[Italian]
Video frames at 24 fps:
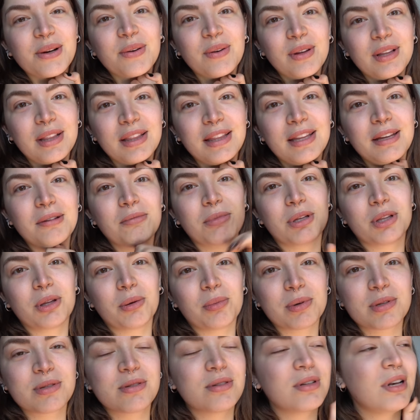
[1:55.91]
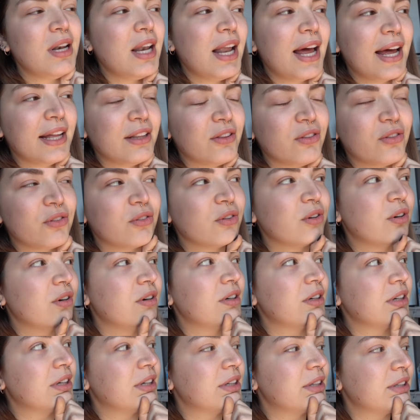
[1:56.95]
quindi metto a posto il
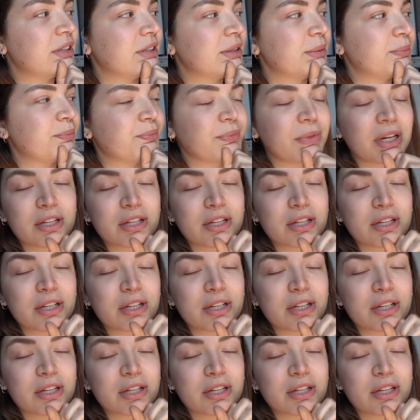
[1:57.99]
letto, ehm,